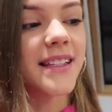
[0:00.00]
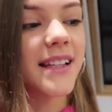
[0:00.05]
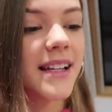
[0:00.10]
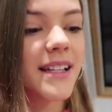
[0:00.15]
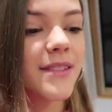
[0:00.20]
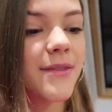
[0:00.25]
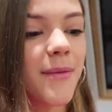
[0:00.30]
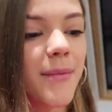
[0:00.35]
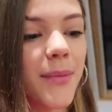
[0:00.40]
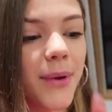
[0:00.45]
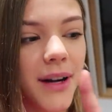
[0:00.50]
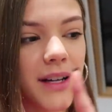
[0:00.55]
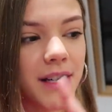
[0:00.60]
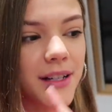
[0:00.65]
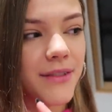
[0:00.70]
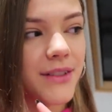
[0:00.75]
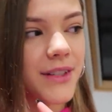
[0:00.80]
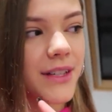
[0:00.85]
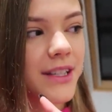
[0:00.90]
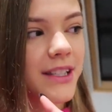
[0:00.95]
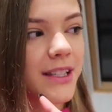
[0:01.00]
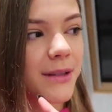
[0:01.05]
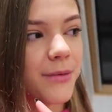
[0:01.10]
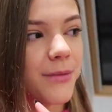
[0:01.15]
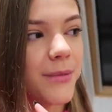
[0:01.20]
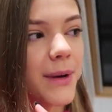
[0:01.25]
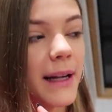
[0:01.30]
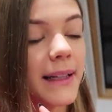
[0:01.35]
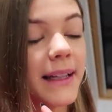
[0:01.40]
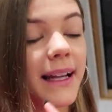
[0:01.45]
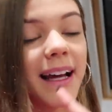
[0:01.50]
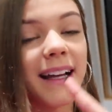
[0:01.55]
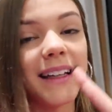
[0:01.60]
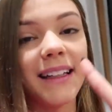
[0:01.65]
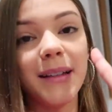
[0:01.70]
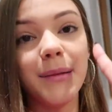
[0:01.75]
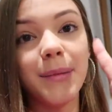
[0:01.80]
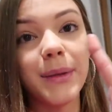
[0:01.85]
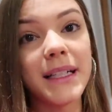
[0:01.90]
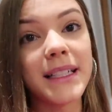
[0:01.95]
zaraz wam pokażę w co jestem ubrana
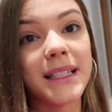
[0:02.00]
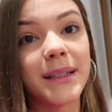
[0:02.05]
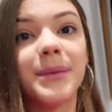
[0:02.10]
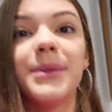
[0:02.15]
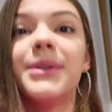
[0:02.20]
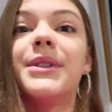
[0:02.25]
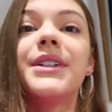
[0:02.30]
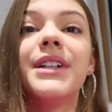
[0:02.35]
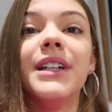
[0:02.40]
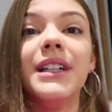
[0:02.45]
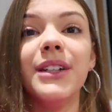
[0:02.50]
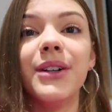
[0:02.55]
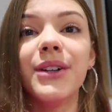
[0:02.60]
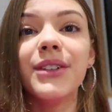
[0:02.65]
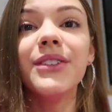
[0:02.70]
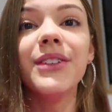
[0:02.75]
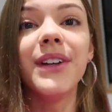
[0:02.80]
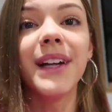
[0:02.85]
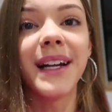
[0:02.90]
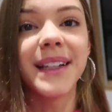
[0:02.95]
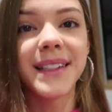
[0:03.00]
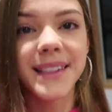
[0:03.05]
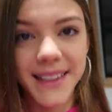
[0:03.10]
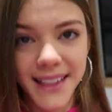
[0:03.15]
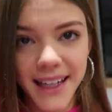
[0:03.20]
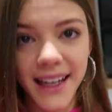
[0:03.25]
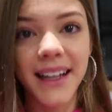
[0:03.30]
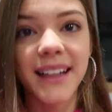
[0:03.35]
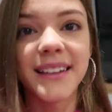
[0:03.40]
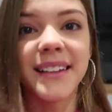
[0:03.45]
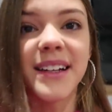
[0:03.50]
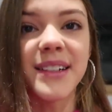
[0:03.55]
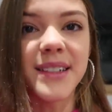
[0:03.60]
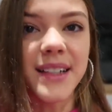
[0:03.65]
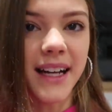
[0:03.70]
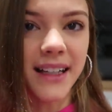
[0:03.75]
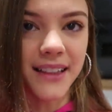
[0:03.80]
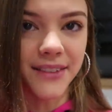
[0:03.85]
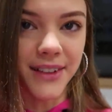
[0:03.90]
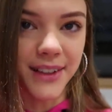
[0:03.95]
i będziemy szli otwierać
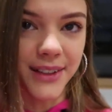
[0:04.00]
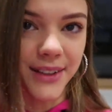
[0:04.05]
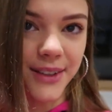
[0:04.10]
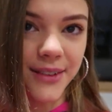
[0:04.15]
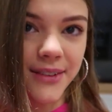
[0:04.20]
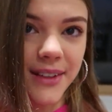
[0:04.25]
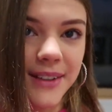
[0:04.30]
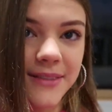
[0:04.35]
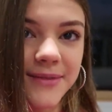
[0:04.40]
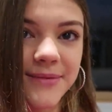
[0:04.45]
kalendarze adwentowe.